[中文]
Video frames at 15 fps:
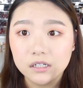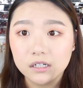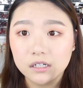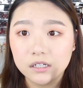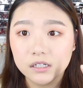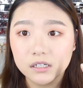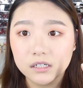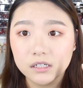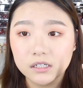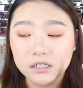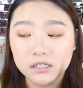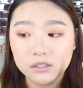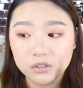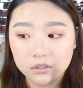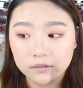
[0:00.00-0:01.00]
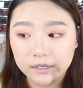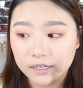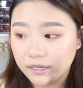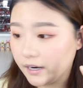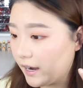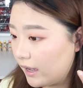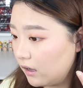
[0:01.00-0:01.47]
嗯，
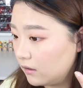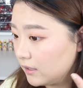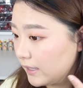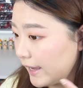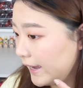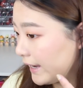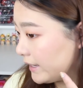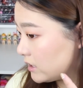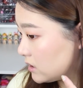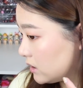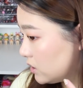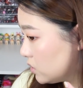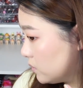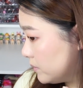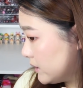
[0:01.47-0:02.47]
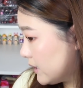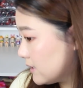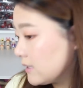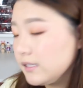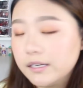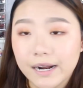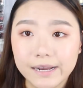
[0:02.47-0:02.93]
对，然后它也是那种比较
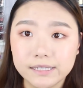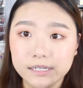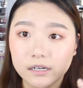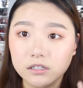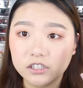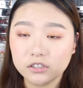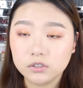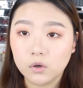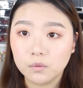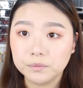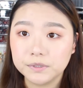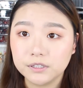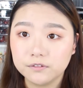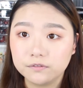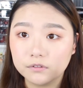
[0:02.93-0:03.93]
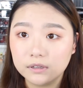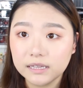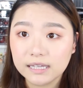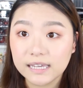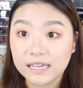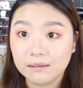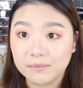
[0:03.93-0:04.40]
自然，像是从皮肤
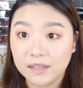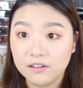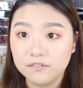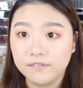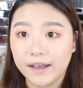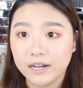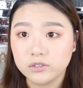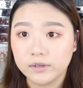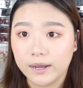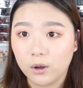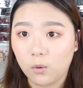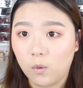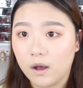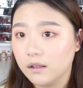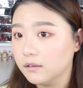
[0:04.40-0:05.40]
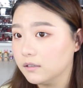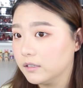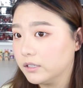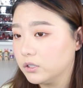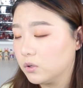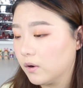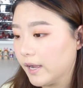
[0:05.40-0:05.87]
里面发出来光的
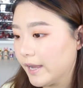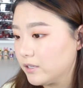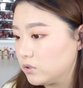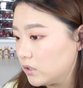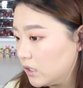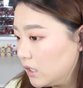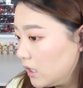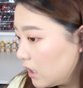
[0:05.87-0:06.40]
那种感觉。